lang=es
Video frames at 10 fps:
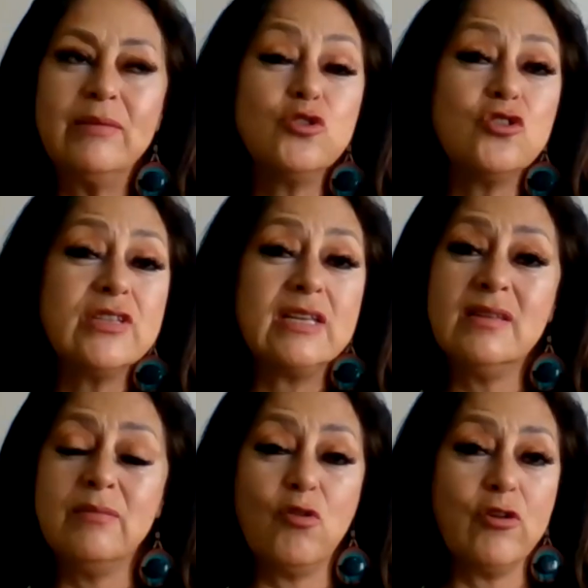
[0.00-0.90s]
hay muchos
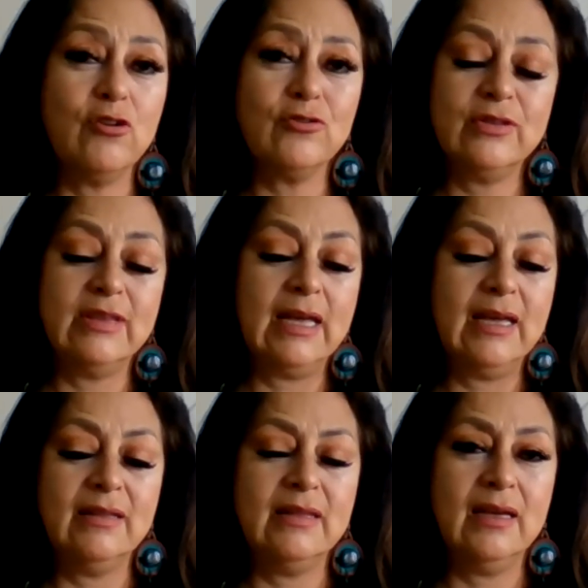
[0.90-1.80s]
testimonios
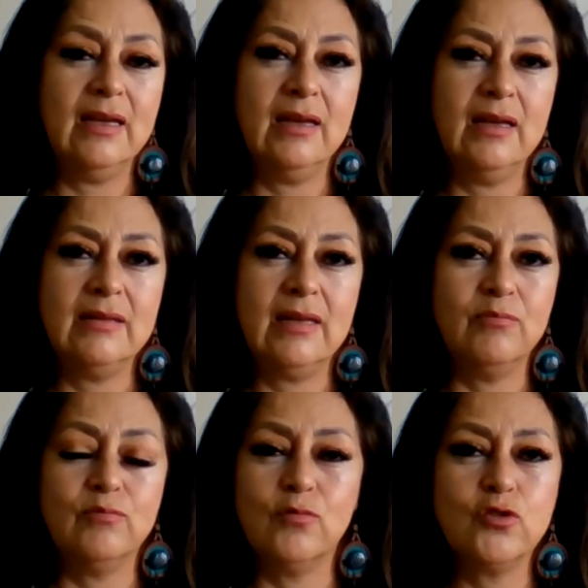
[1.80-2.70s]
de, de,
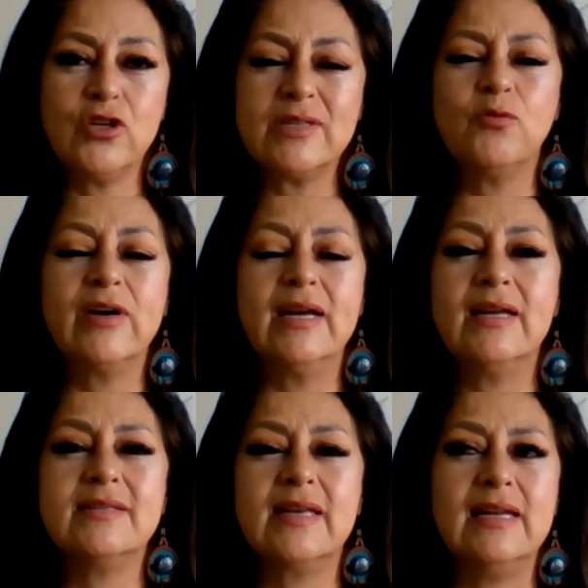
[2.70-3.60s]
muchas
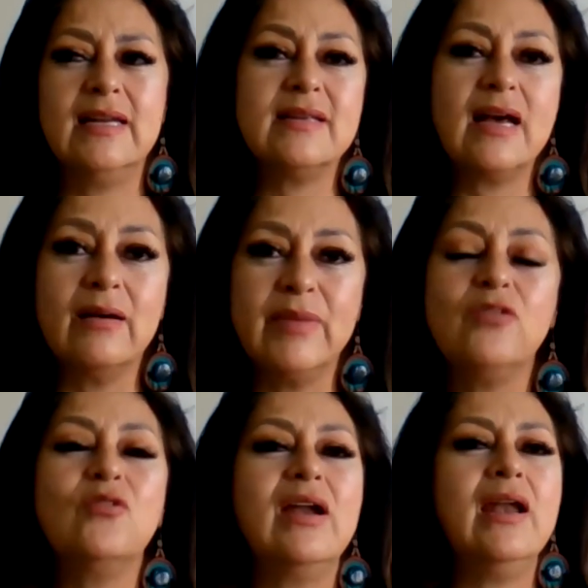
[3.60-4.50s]
mujeres que les ha
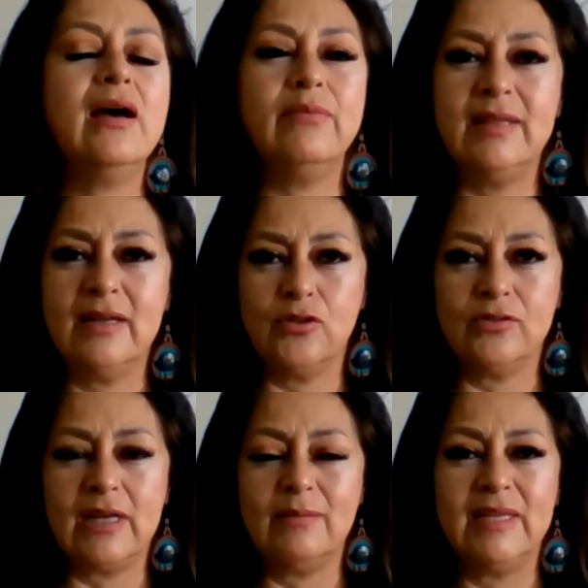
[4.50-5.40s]
cambiado la vida
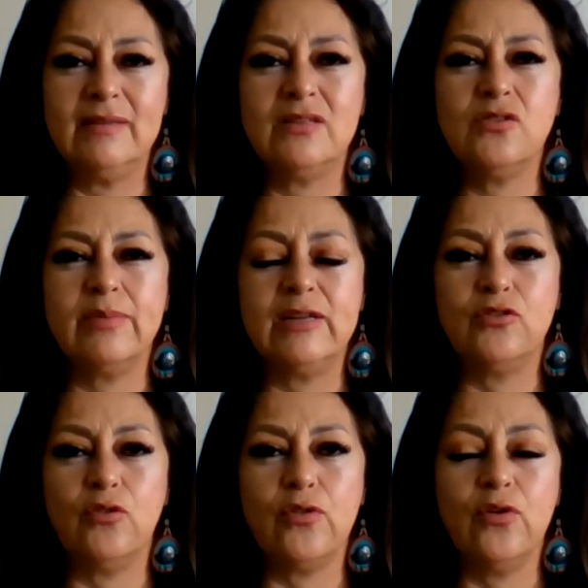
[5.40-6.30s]
totalmente, sobre
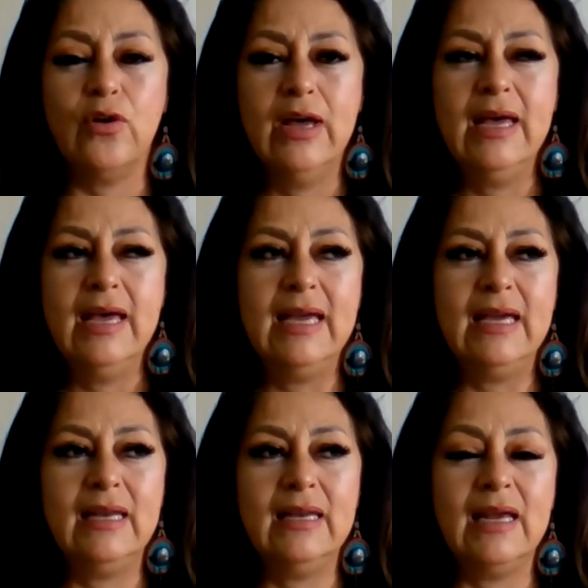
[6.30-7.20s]
todo
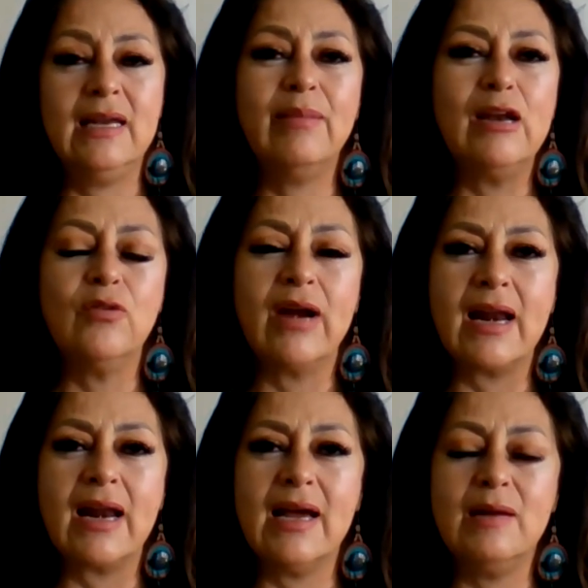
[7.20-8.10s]
el, el
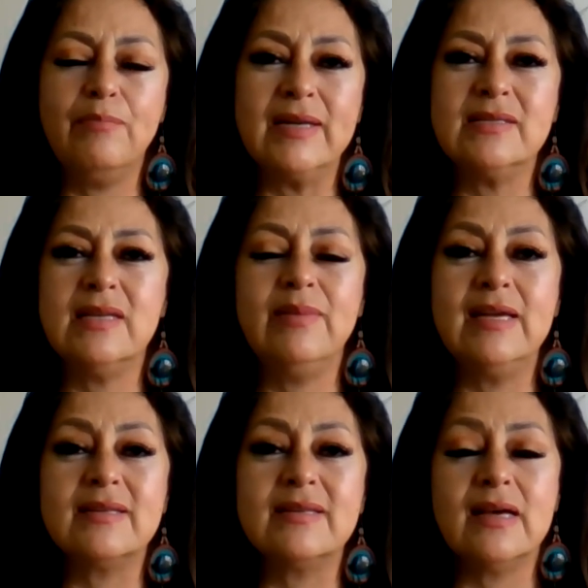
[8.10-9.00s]
valorarla, el,
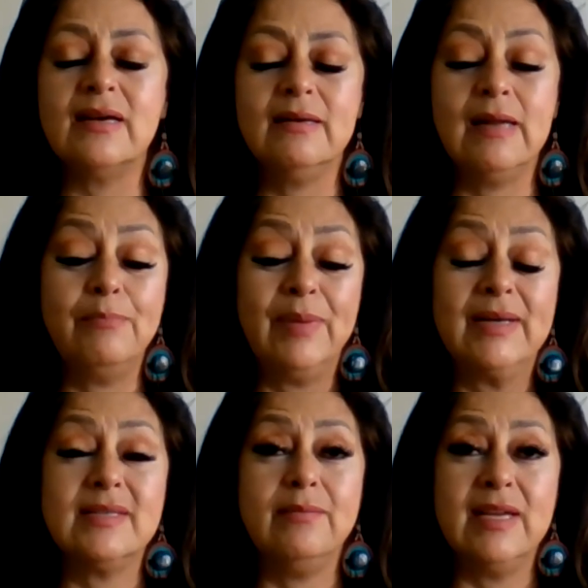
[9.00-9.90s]
percibirse, el
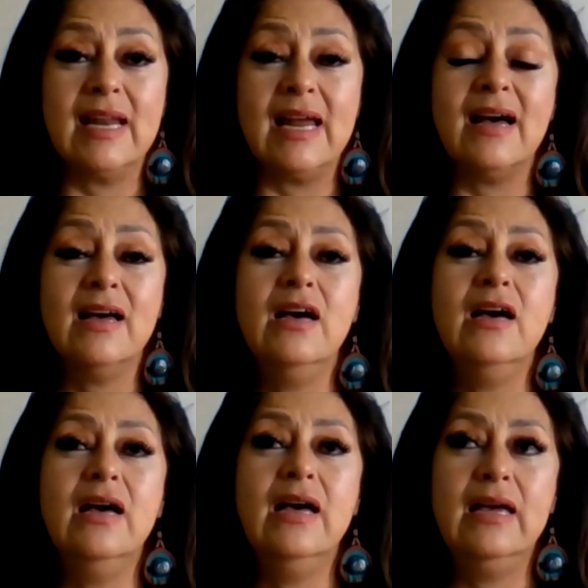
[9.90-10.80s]
percibirla
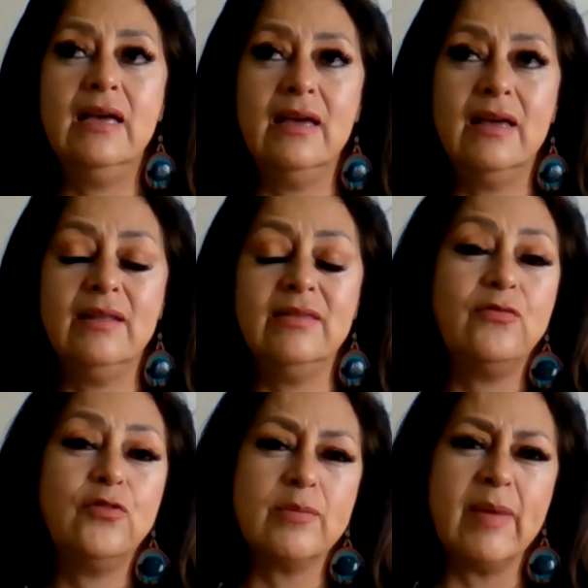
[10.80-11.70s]
eh,
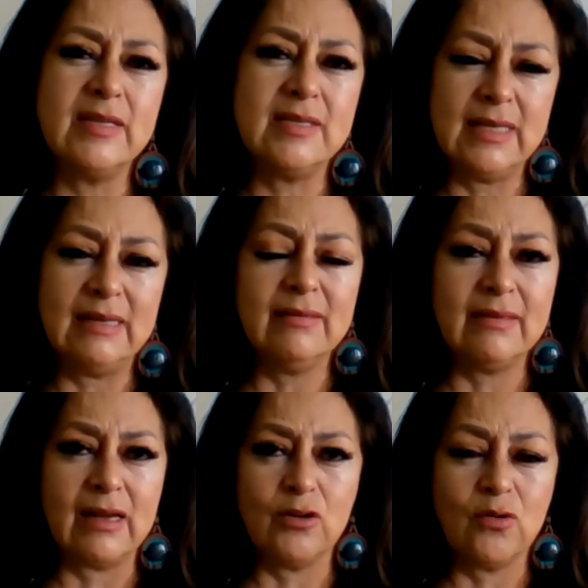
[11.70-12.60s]
de forma
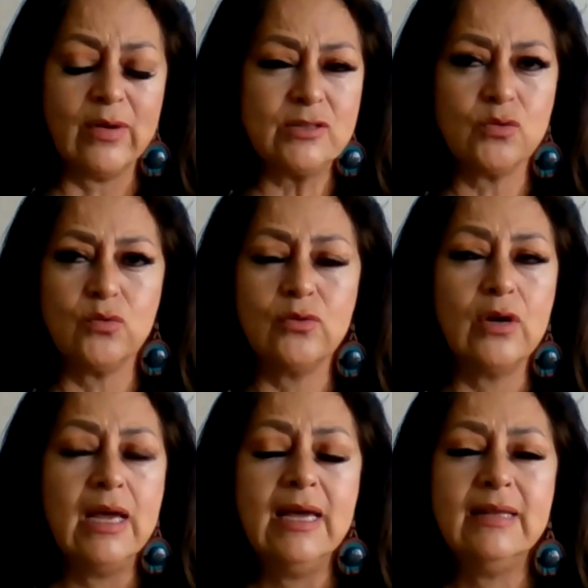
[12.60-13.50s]
distinta, ¿no? Es
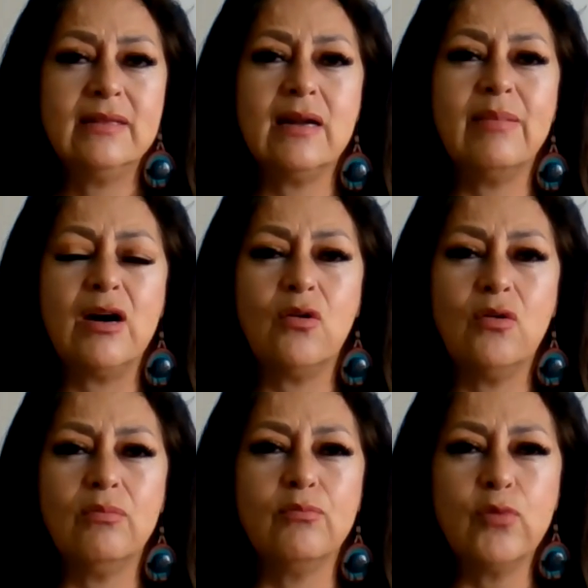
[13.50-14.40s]
un
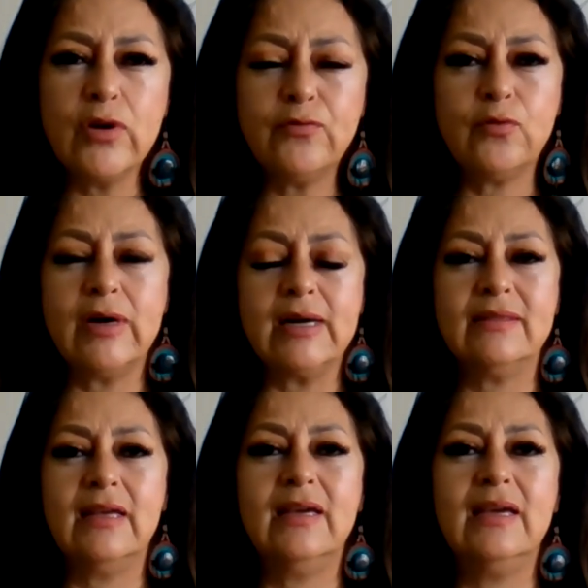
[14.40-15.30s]
trabajo muy
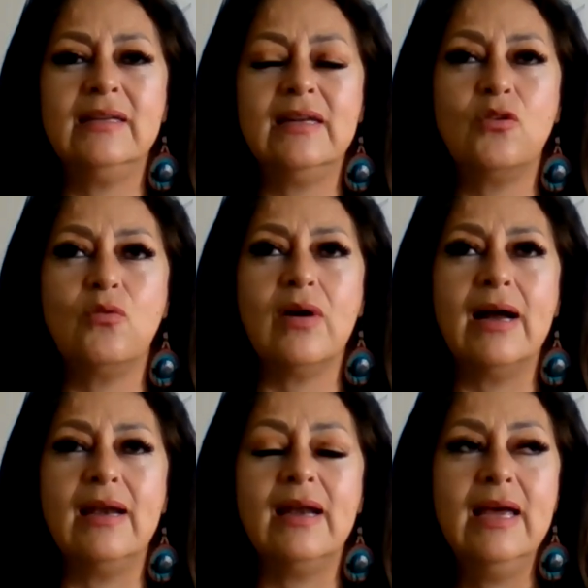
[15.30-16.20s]
fuerte en el
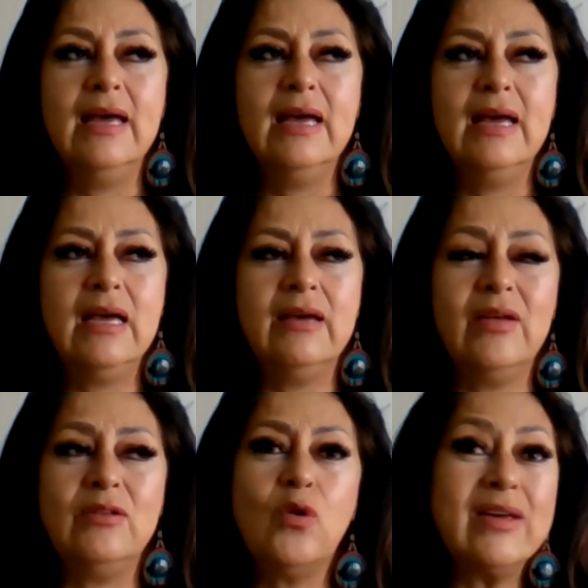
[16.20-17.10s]
cual
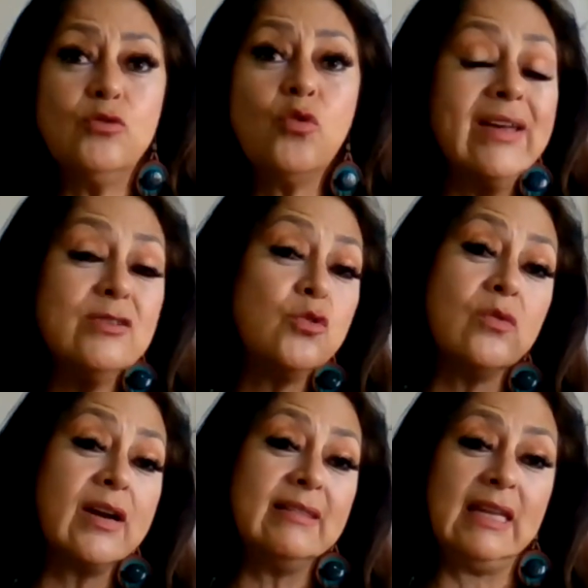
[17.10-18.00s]
eh, no, es, no es
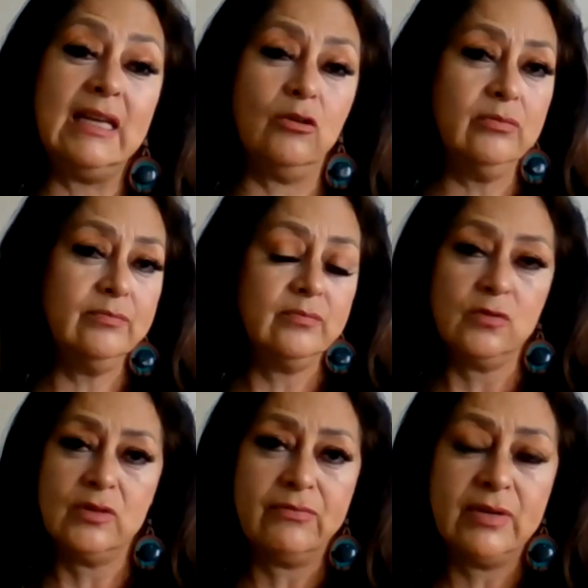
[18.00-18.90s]
un retiro,
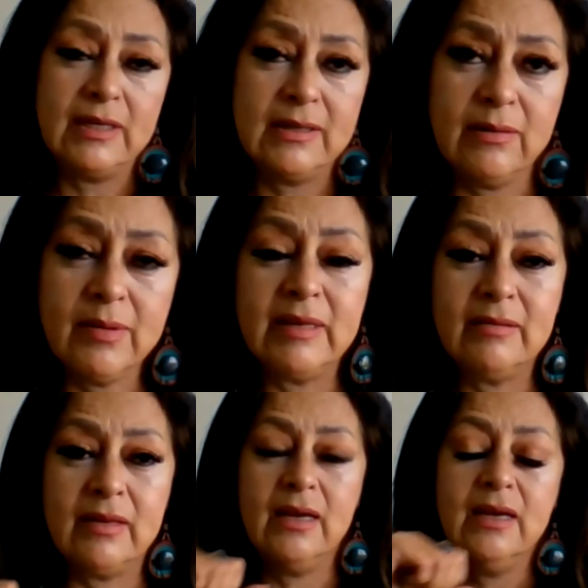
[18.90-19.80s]

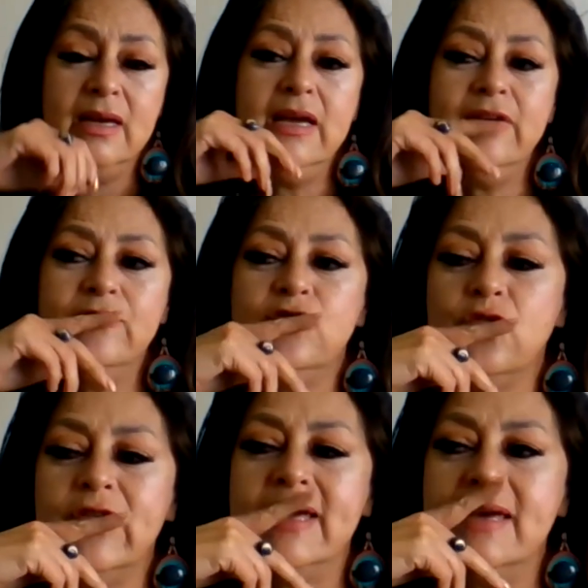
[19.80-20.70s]
definitivamente,
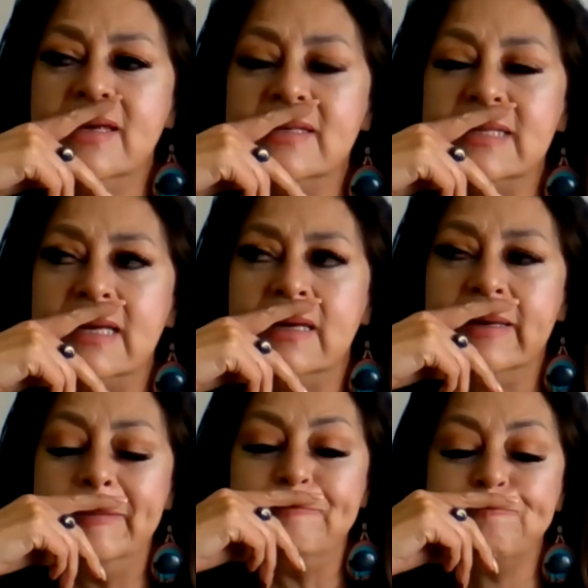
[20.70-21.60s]
no es,
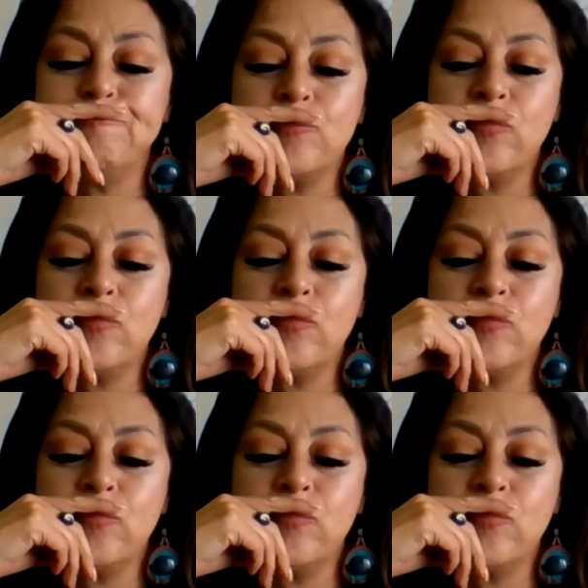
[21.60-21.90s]
em,